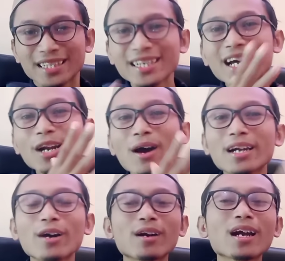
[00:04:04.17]
Jadi kalau
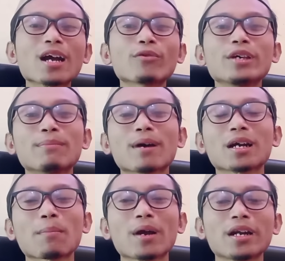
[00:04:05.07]
ada orang ngaku
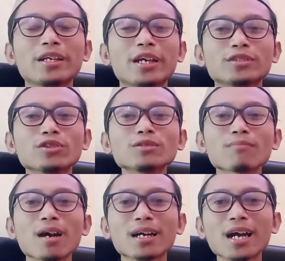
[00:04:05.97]
iman kepada
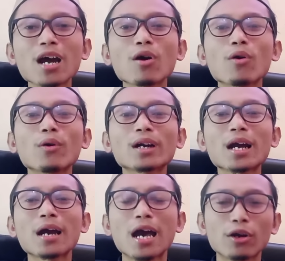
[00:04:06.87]
Yesus, maka
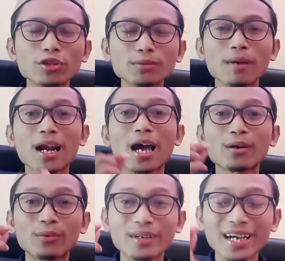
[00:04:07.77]
orang harus
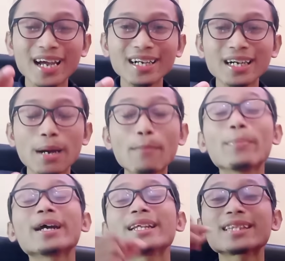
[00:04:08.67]
melakukan
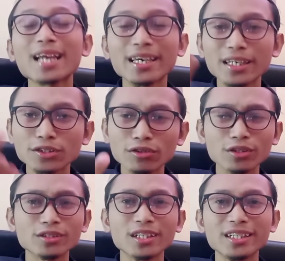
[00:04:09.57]
perintah
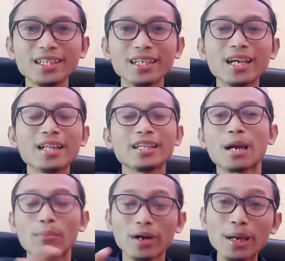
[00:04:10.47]
Yesus itu sendiri,
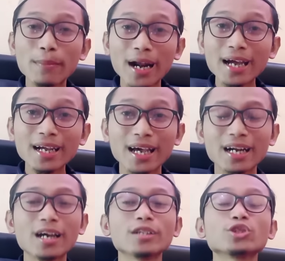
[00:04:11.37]
tidak boleh
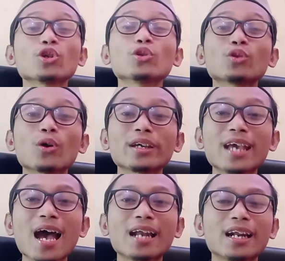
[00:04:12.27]
melanggar.
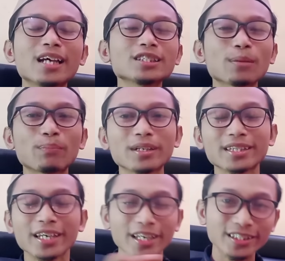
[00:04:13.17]
Contohnya adalah
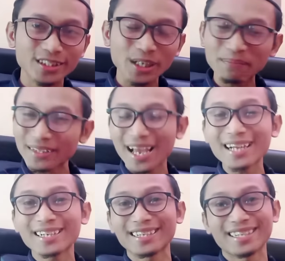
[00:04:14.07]
seperti hijab
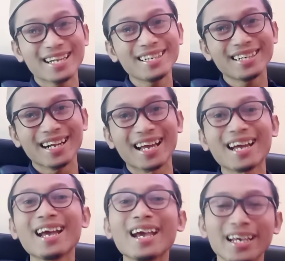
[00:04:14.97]
tadi kan.
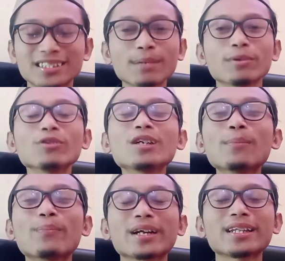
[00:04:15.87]
Nah, hijab itu
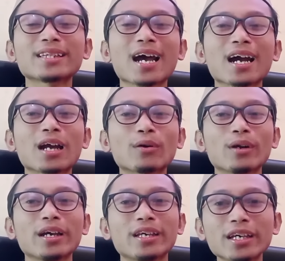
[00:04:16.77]
diperintahkan
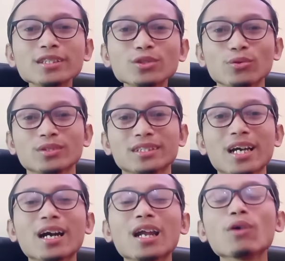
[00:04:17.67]
oleh
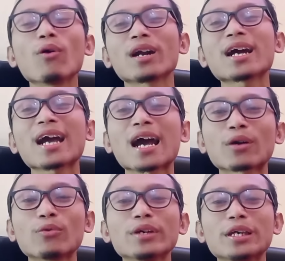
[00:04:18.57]
Yesus ya. Kalau orang
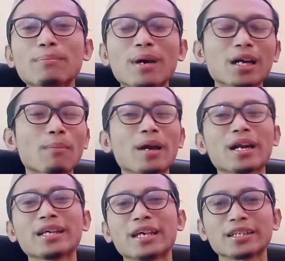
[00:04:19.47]
ngaku iman
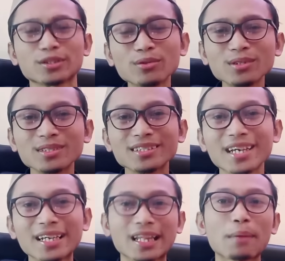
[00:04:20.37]
kepada Yesus
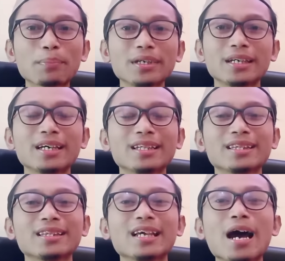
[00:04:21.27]
tapi
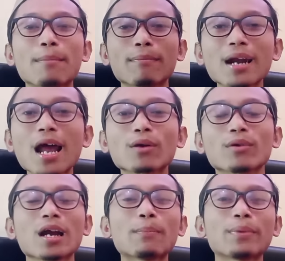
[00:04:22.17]
nggak
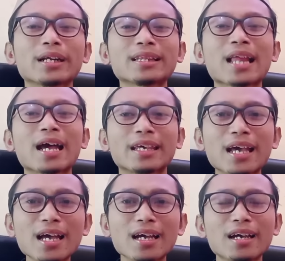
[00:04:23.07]
melakukan
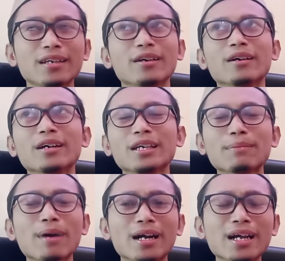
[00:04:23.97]
perintahnya, ya
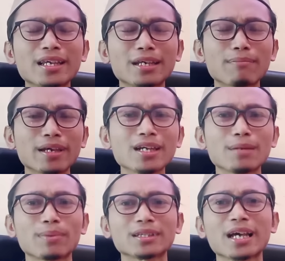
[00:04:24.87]
imannya
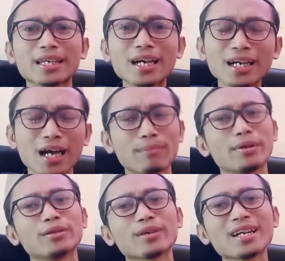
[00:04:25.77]
imannya dipertanyakan
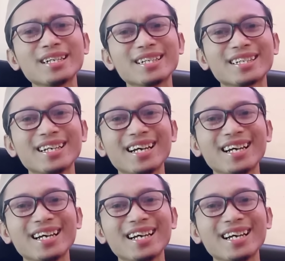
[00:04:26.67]
begitu kan.